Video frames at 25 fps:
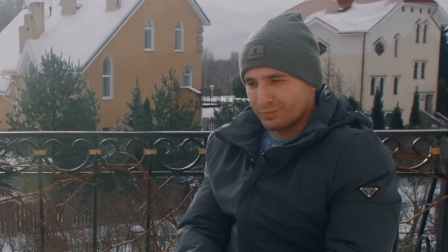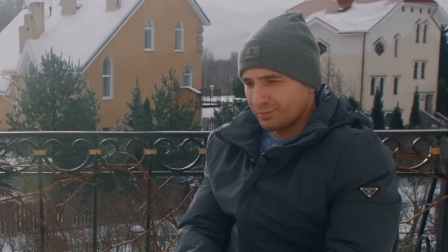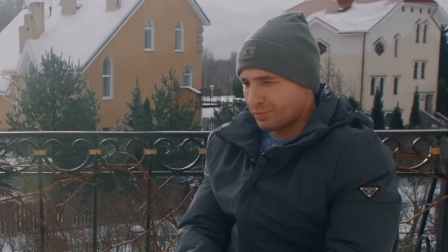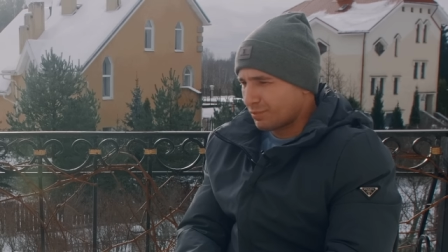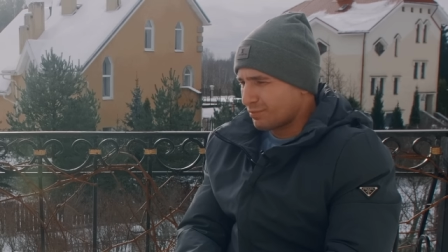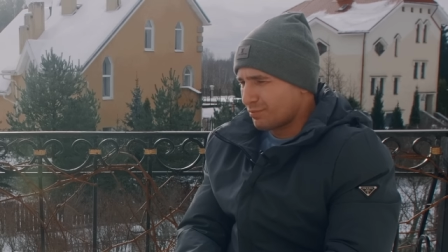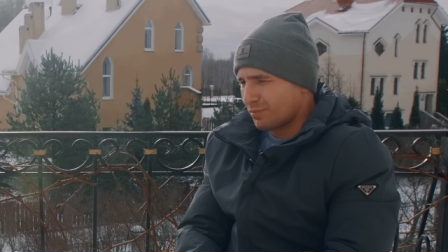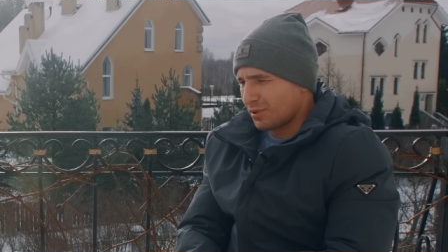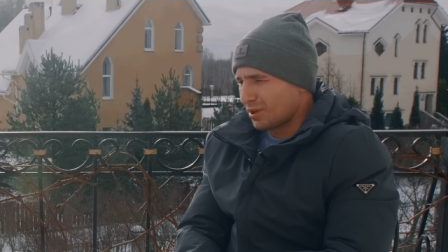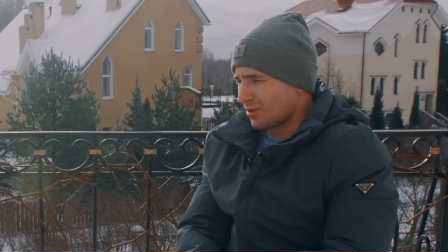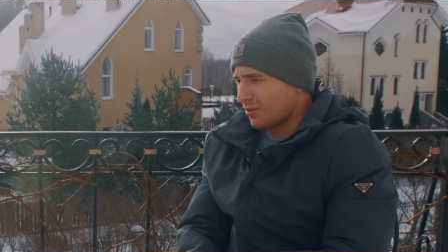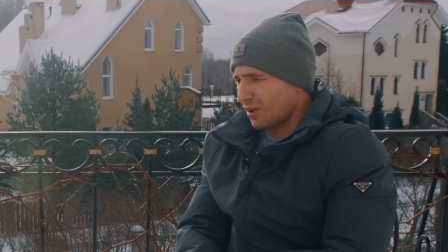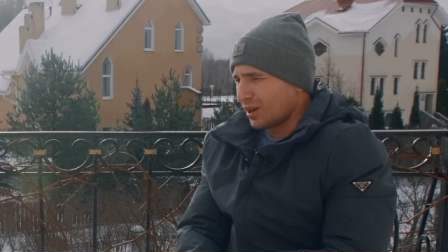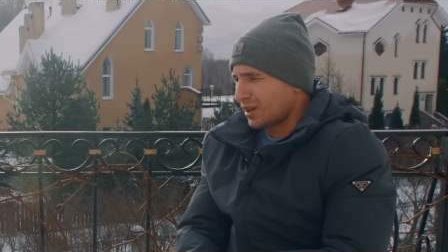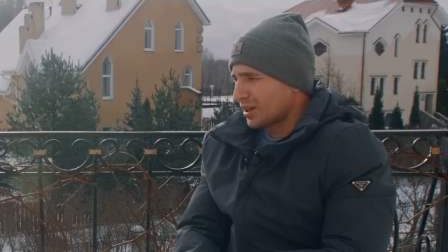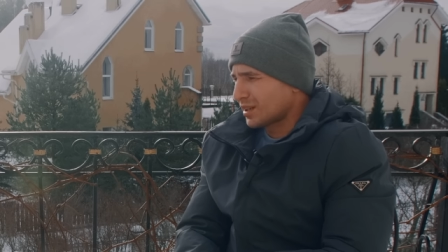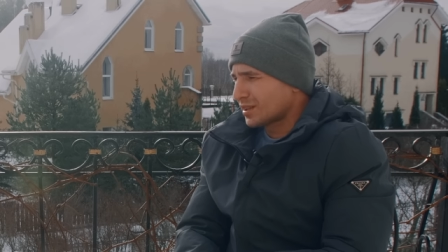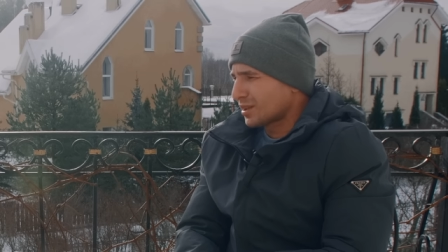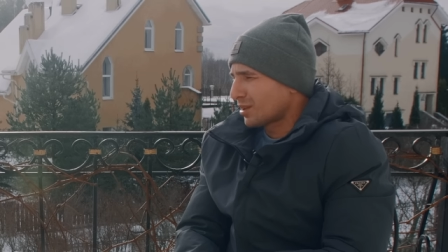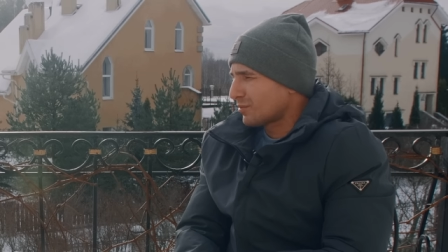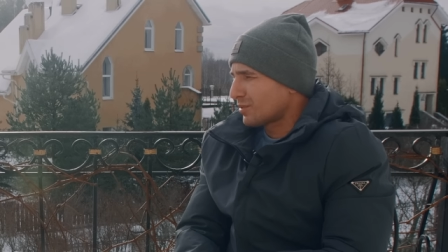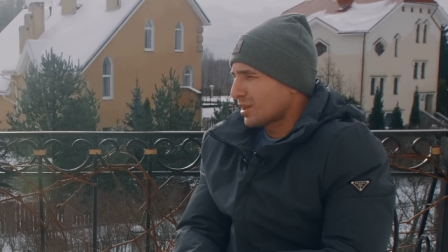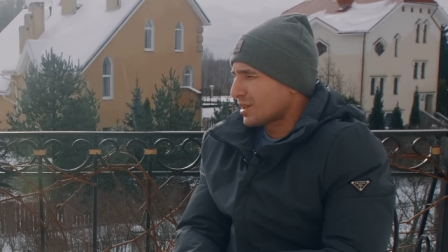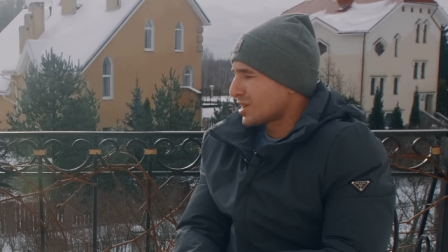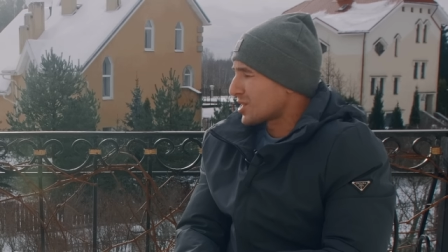буквально
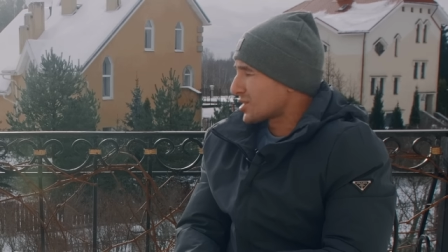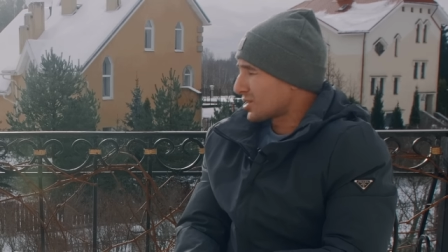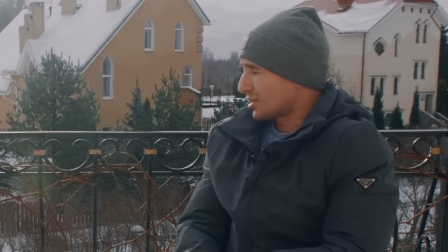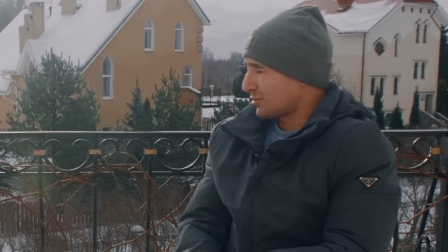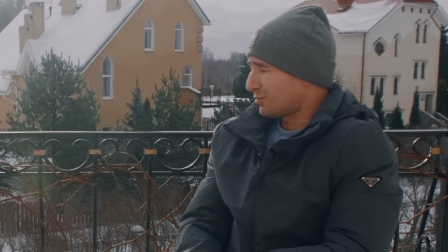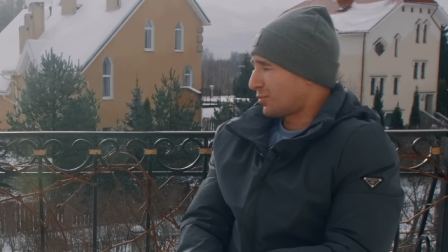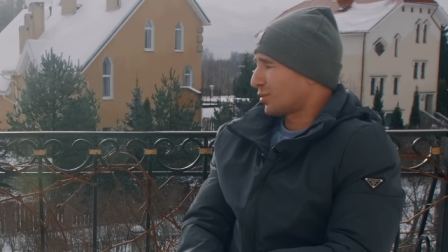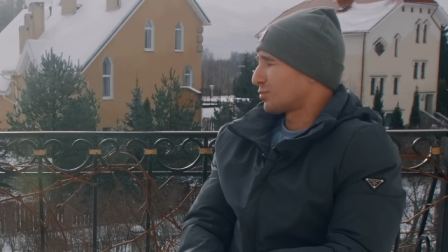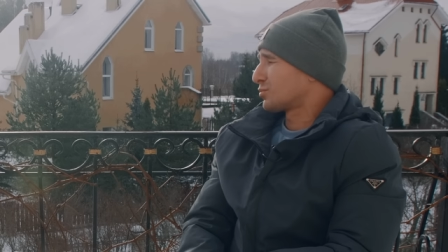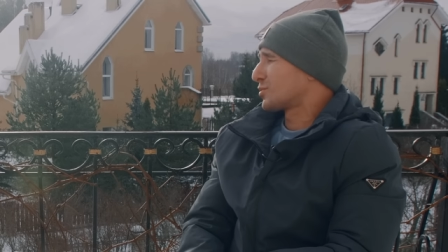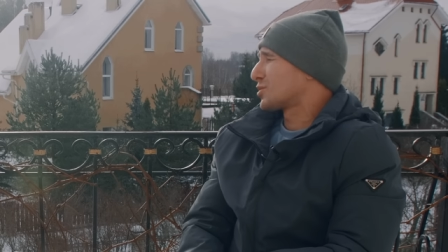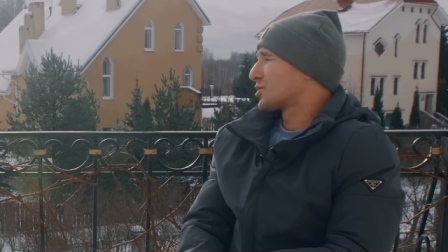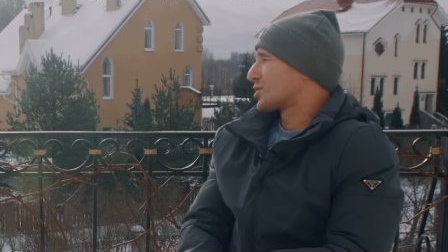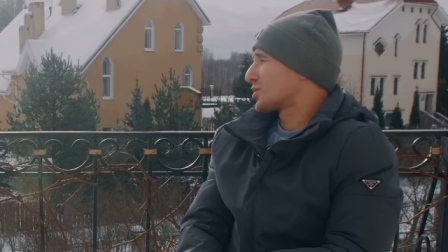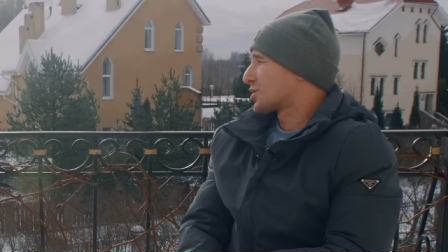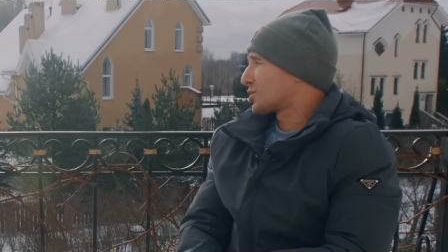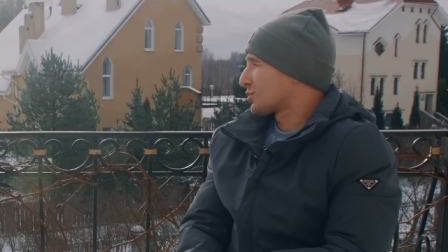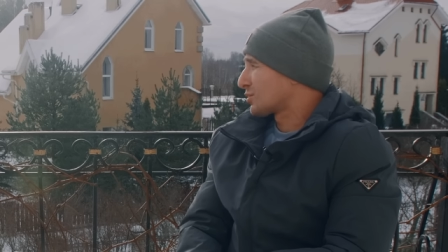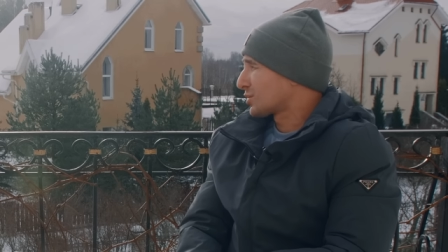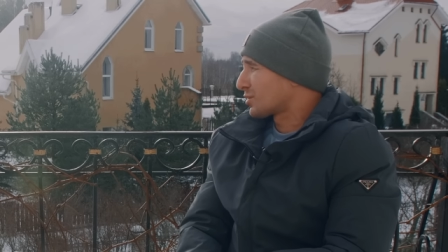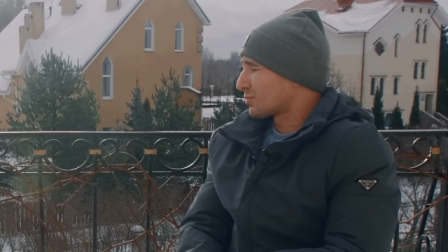там, я даже не помню из-за чего,